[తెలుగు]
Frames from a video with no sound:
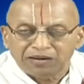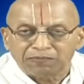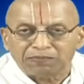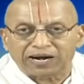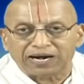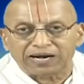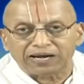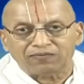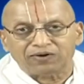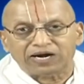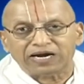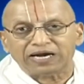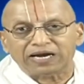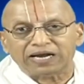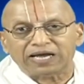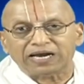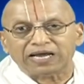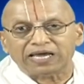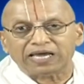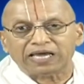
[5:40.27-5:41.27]

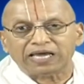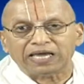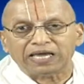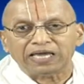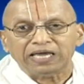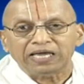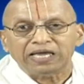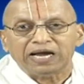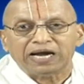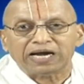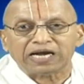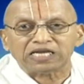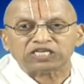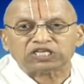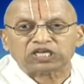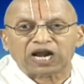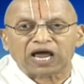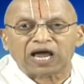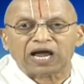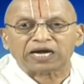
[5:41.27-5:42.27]
మణివండనే అంటే
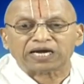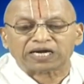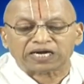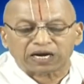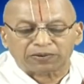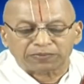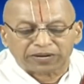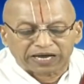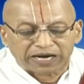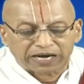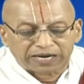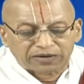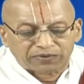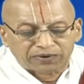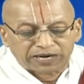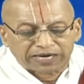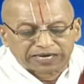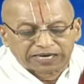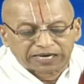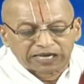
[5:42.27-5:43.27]

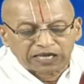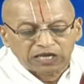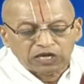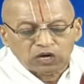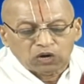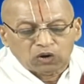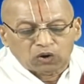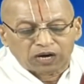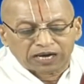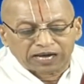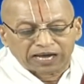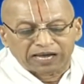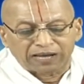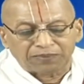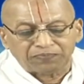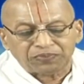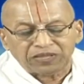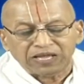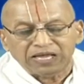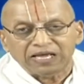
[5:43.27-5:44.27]
శ్లాఘ్యమైనటువంటి ఒక
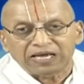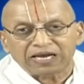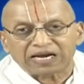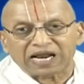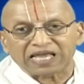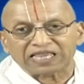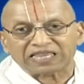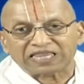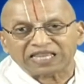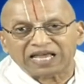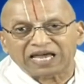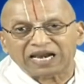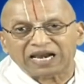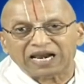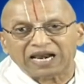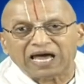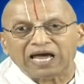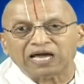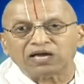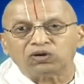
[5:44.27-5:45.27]

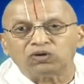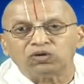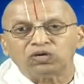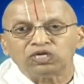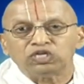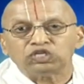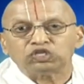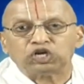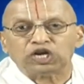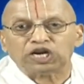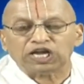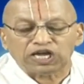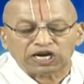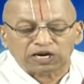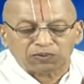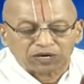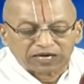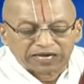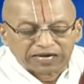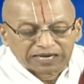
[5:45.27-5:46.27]
రత్నంలాగు
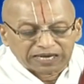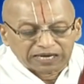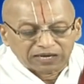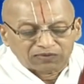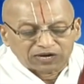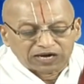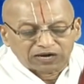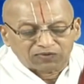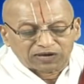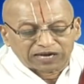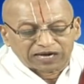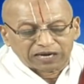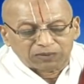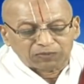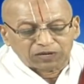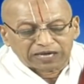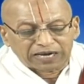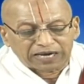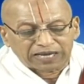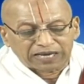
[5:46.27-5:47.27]
శరీరము కలిగిన వాడు వర్ణము
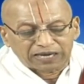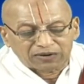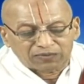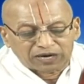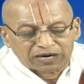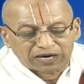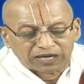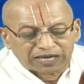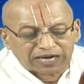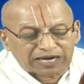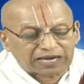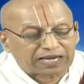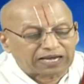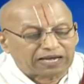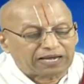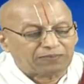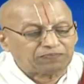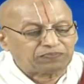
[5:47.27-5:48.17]
కలిగిన వాడు కనుక